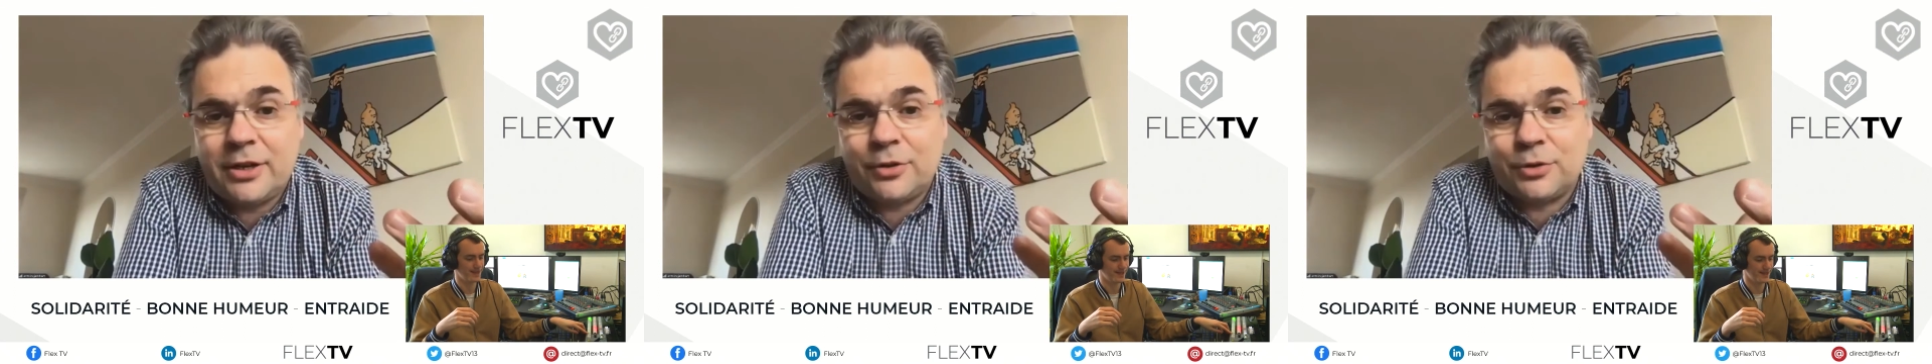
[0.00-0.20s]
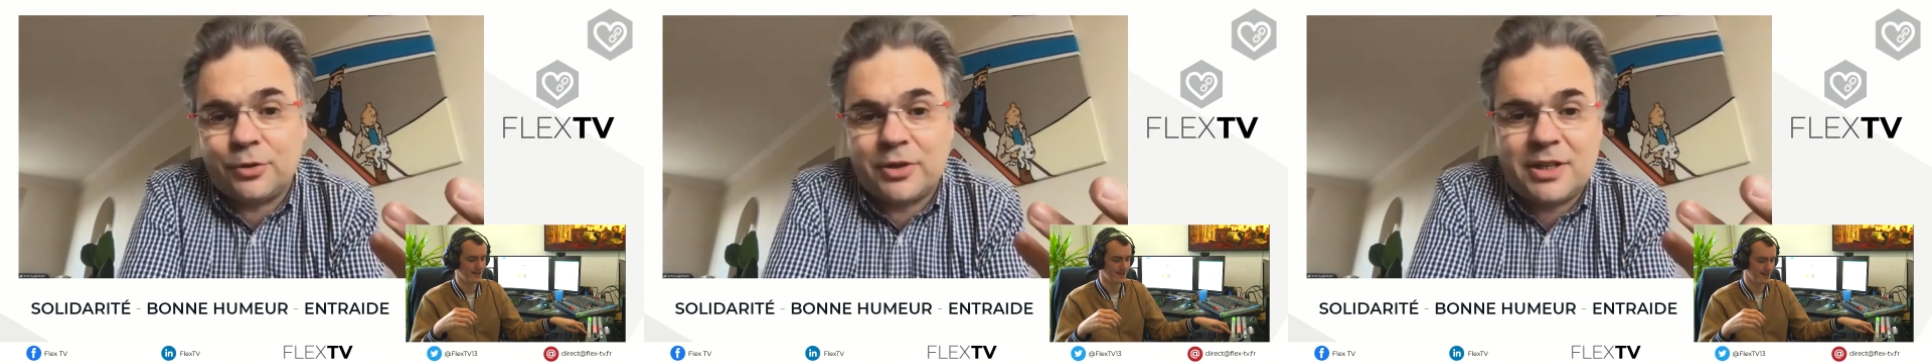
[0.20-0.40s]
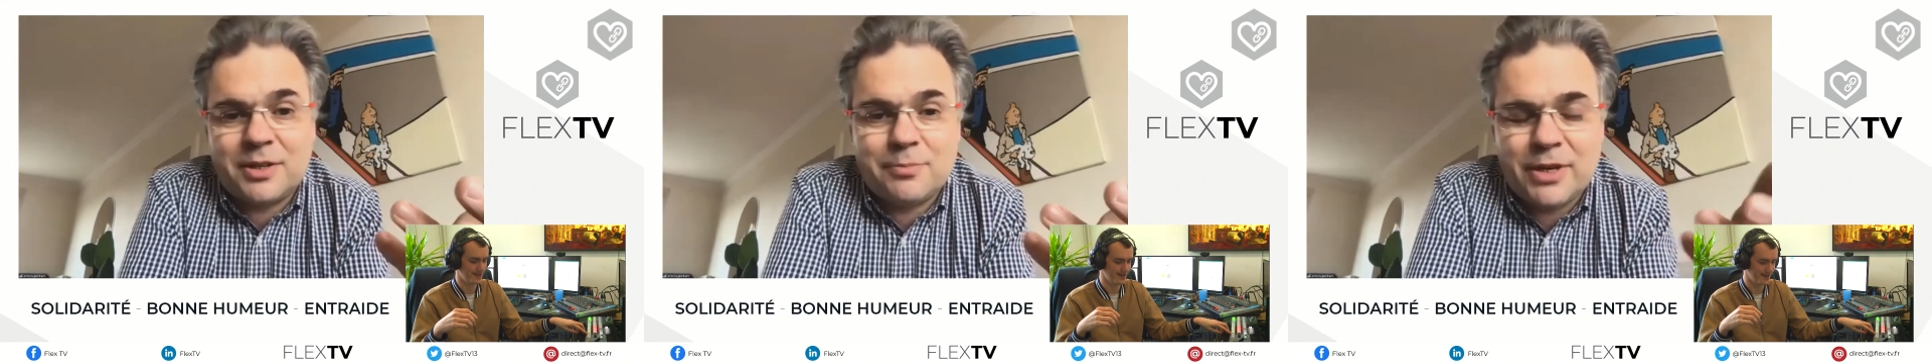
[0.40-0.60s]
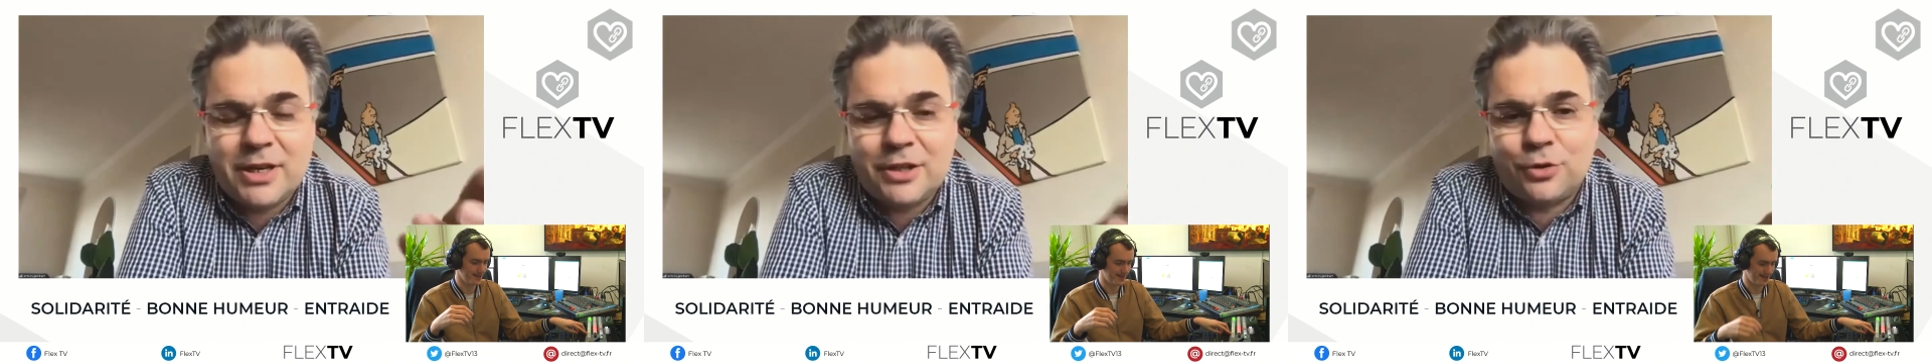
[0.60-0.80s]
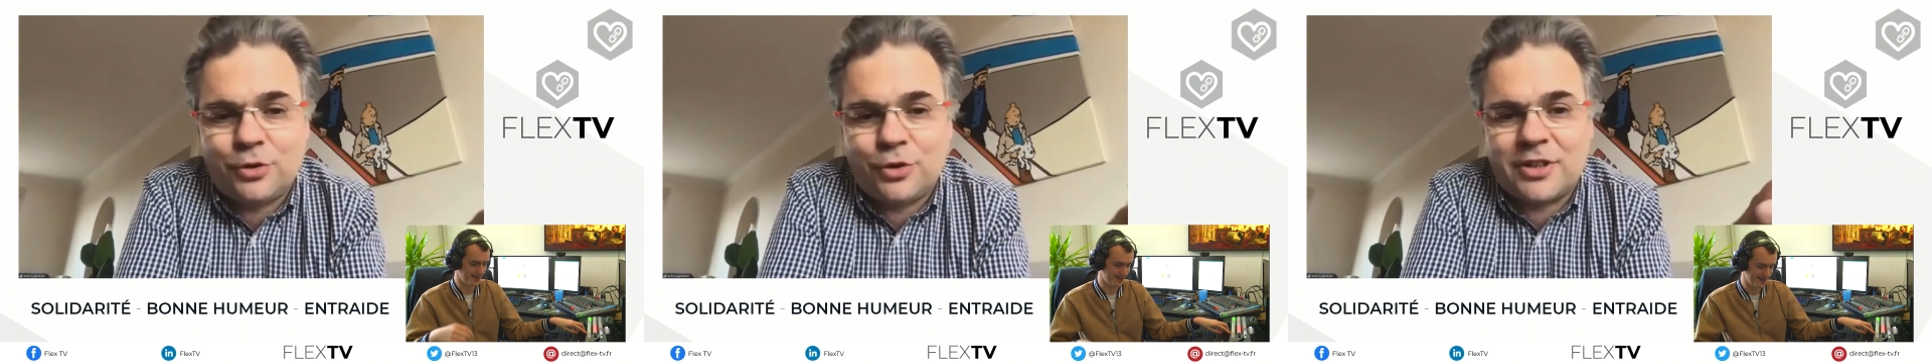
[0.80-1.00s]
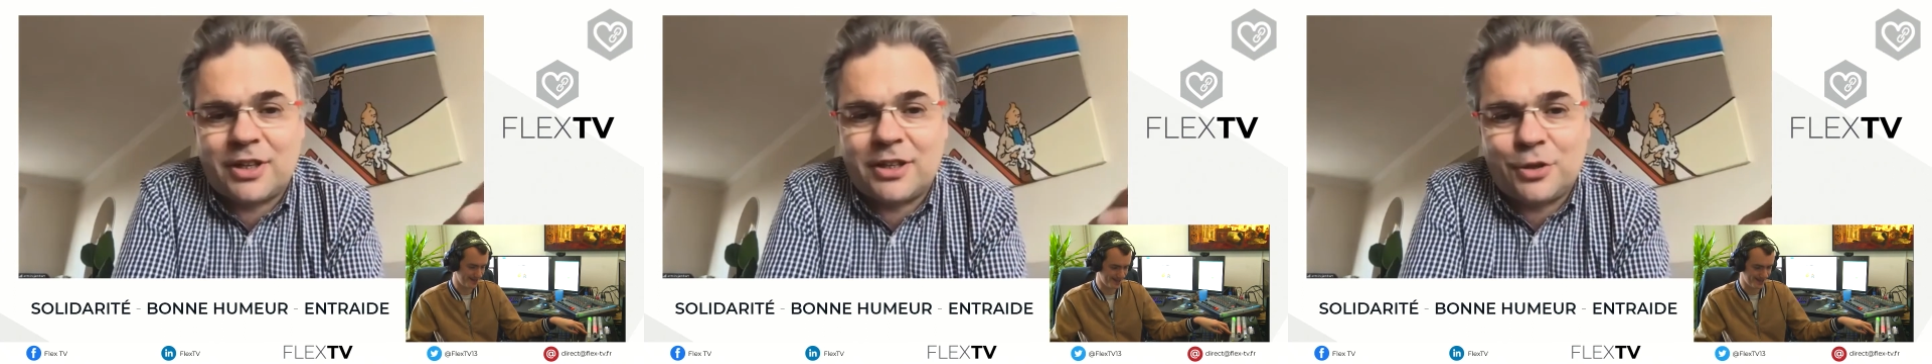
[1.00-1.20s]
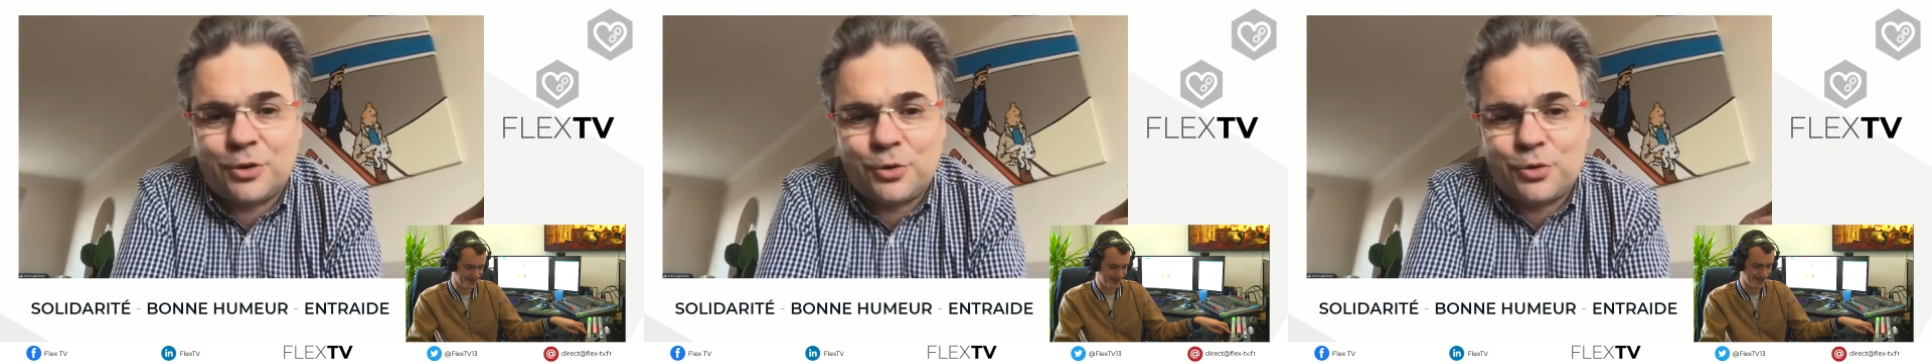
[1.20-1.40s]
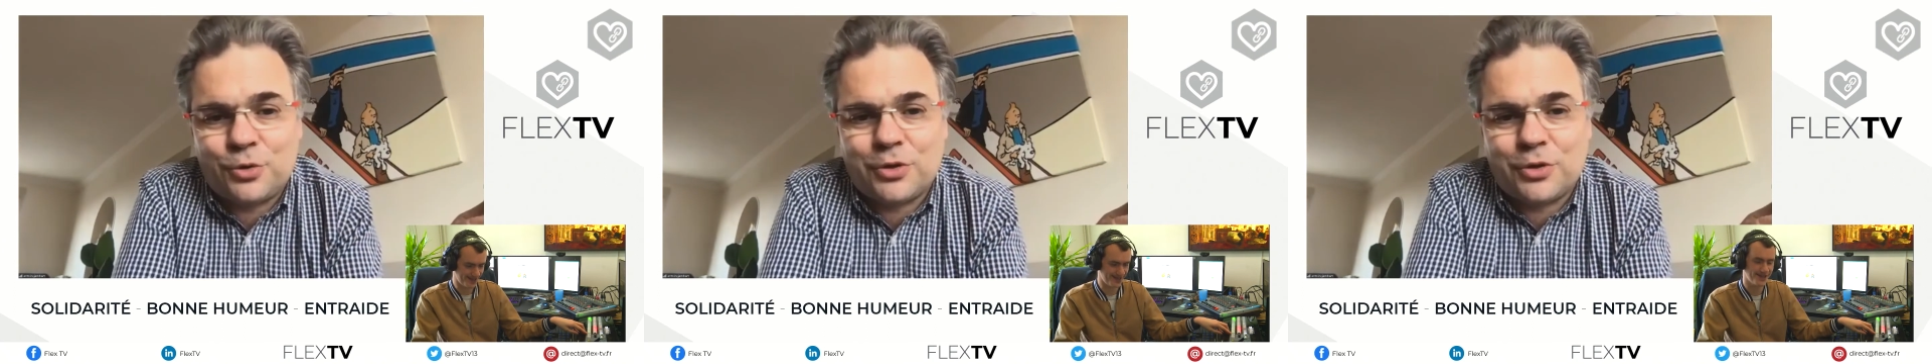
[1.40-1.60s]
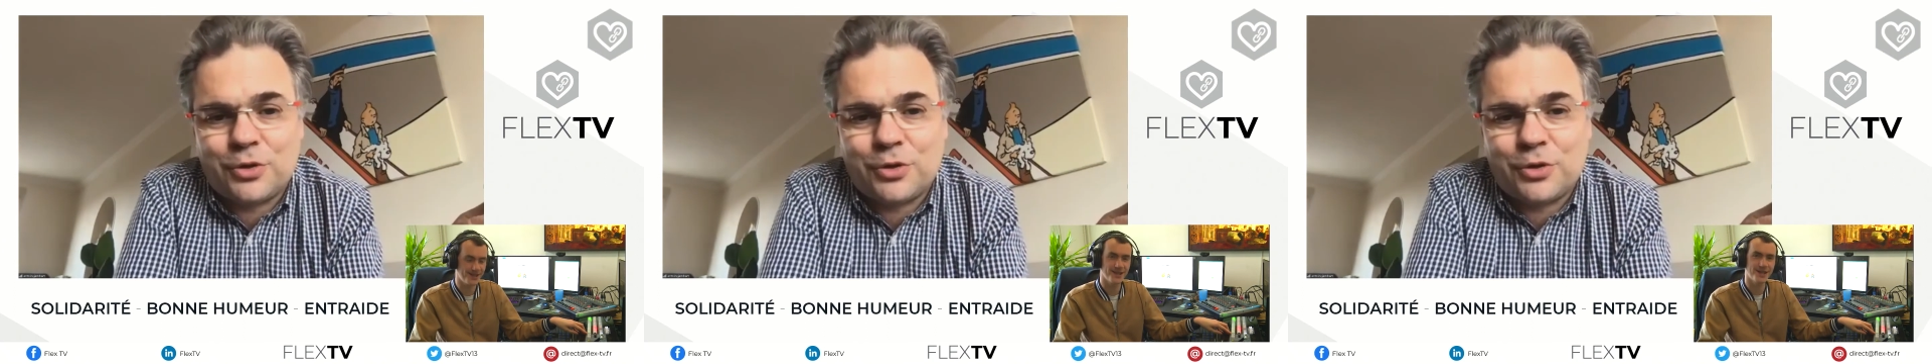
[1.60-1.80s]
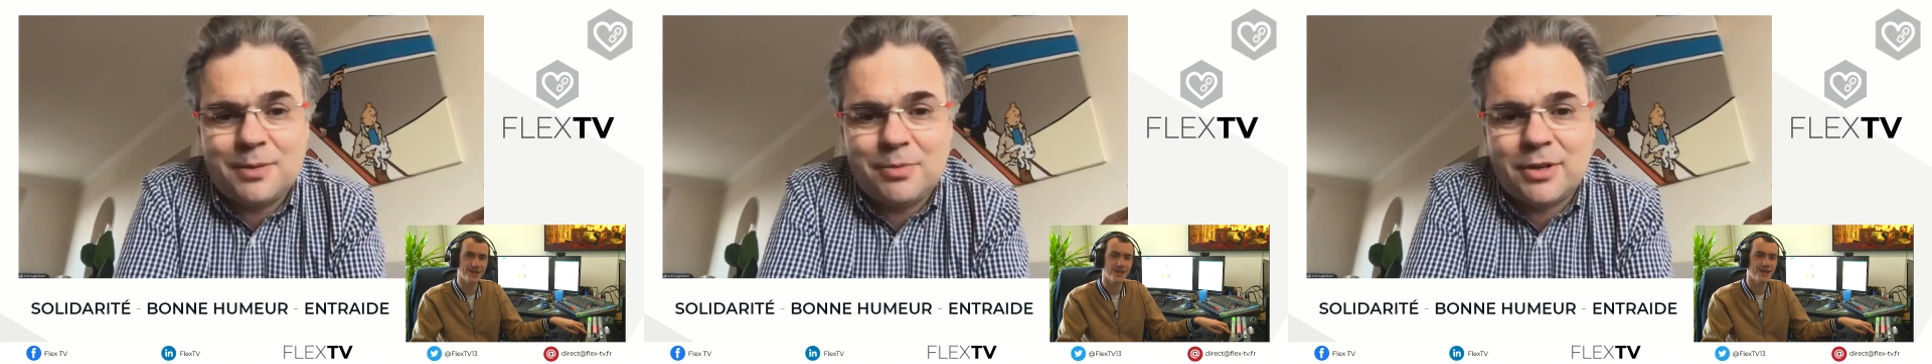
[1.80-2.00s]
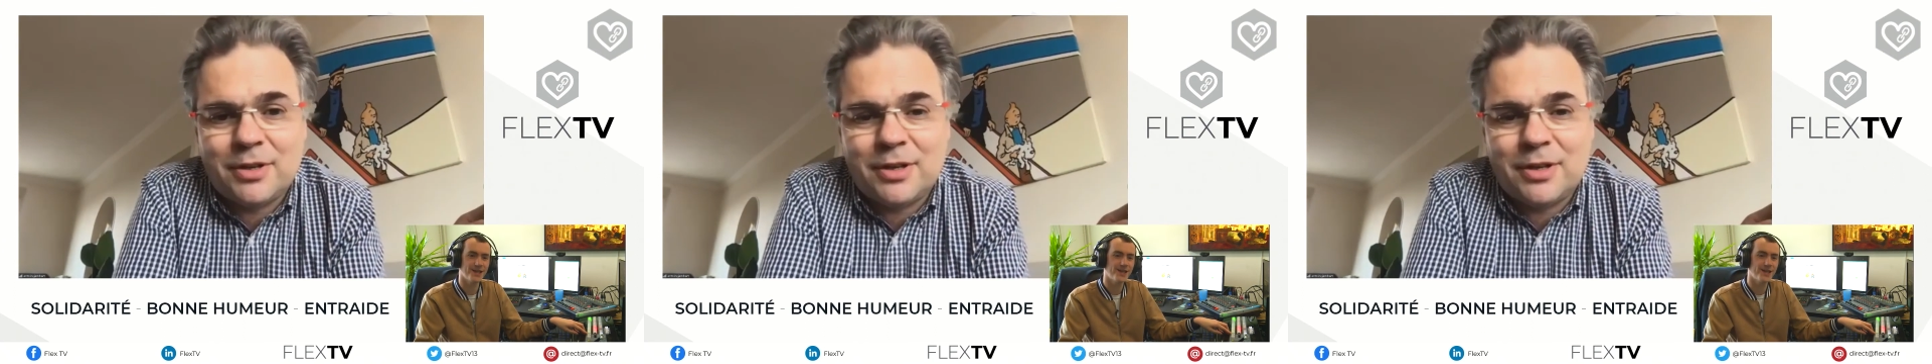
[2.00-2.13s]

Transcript: entre guillemets, de notre interlocuteur cible,